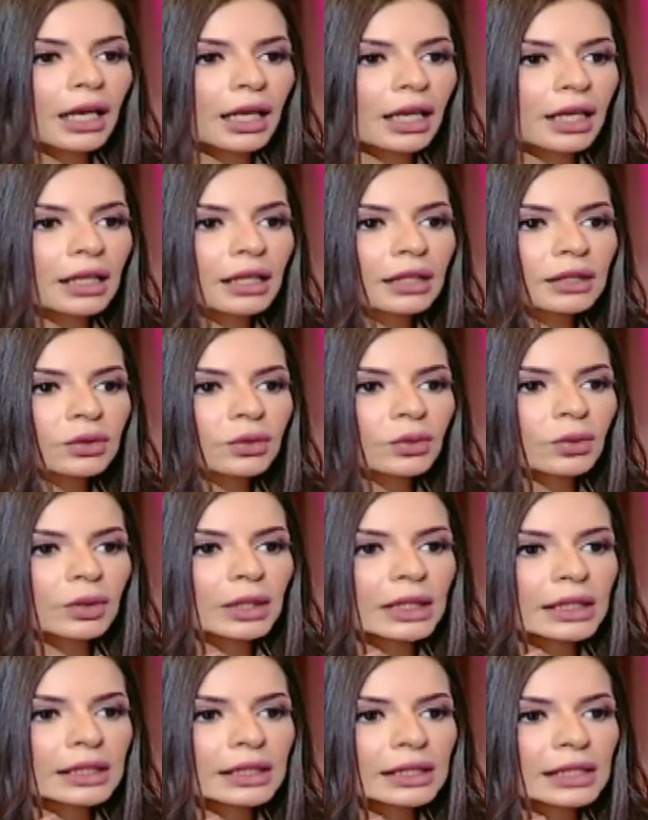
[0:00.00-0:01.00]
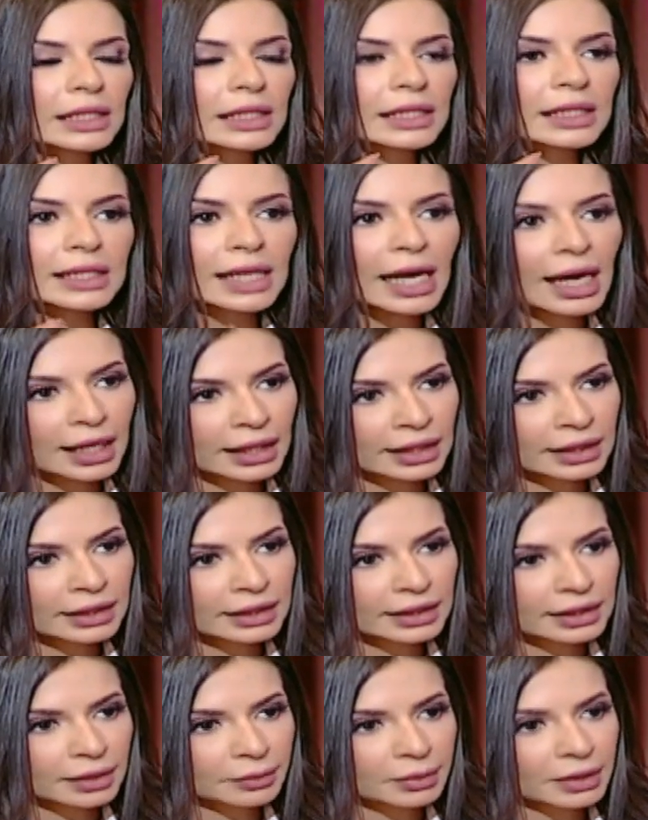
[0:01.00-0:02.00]
آه انه الزعل
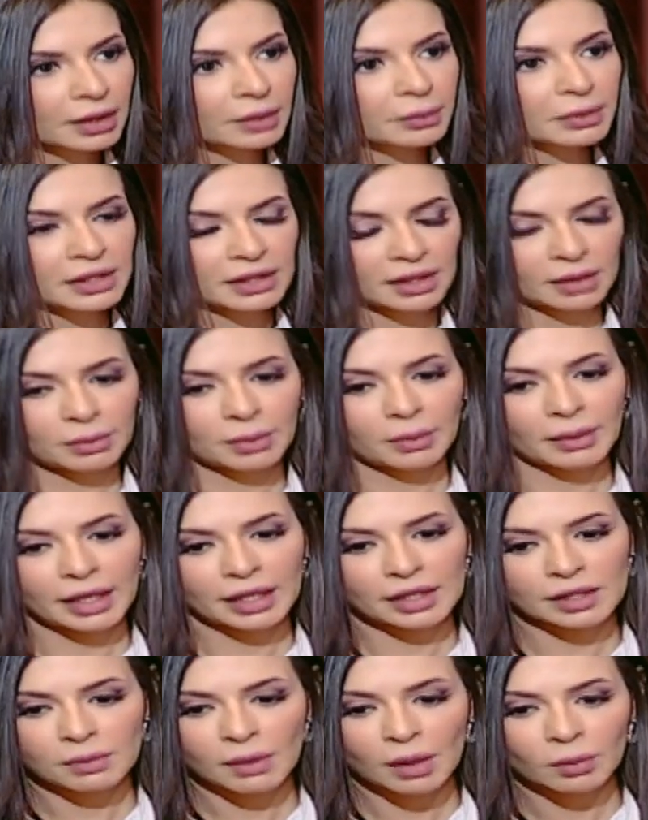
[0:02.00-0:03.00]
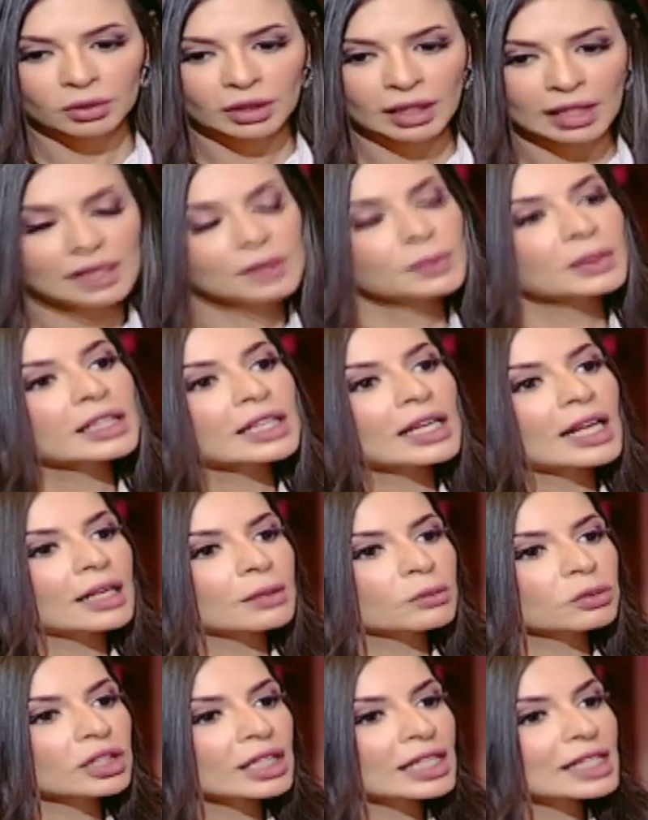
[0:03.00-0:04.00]
الكبير بيسبب حاجه اسمها
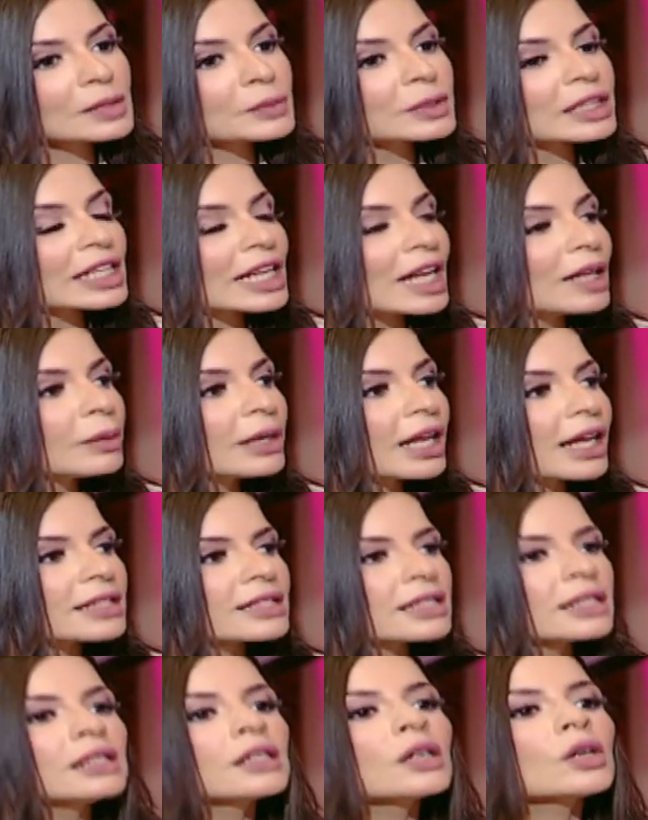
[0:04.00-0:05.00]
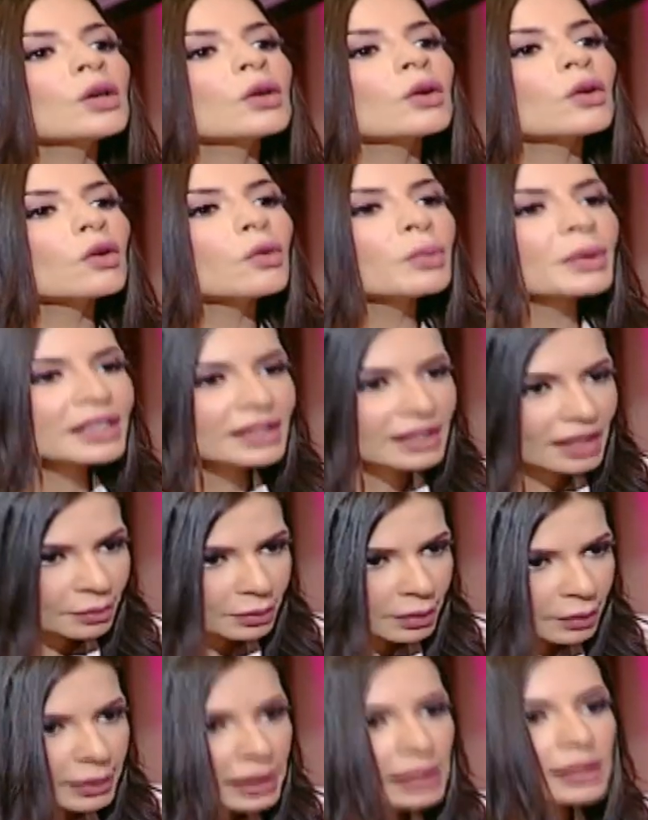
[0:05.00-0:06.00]
متلازمه متلازمه القلب الحزين
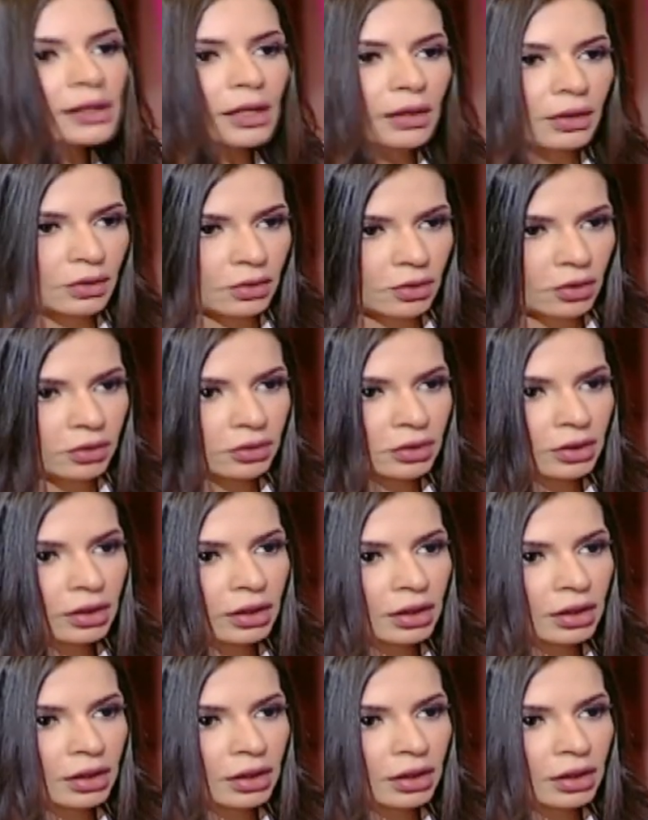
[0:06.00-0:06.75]
وبيسبب السرطان